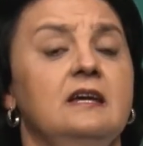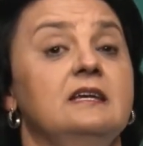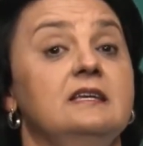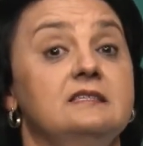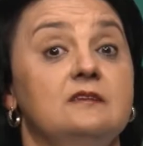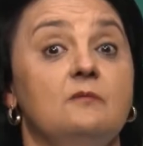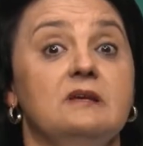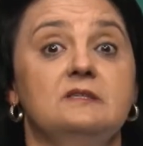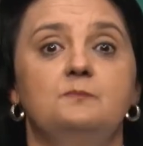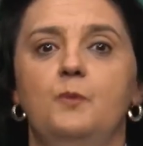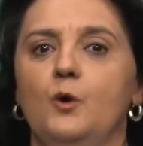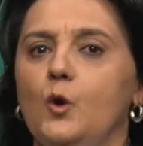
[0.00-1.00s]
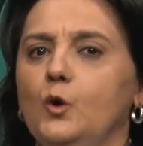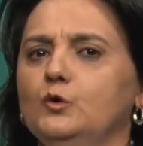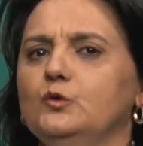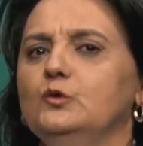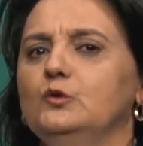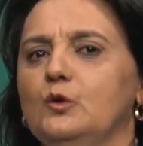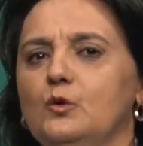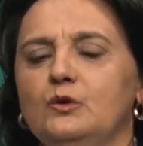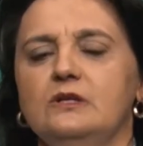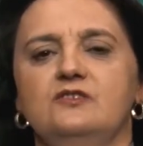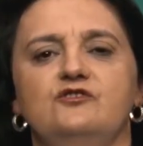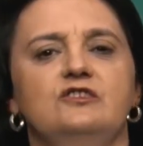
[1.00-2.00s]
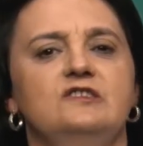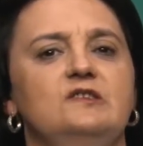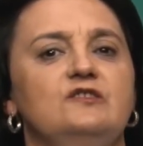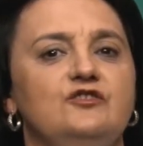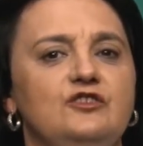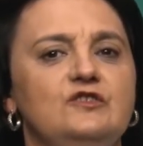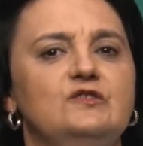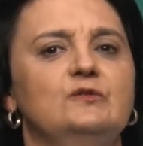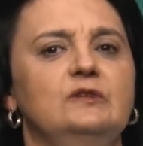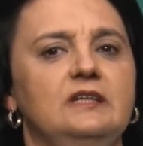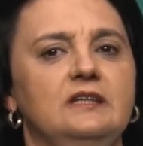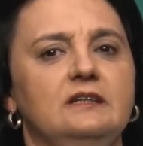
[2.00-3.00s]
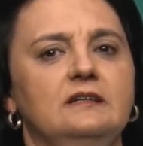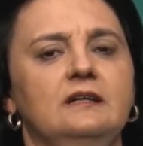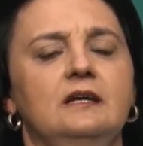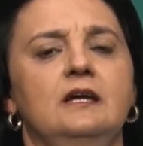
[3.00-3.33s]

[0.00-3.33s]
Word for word: que são as produtoras de, de insulina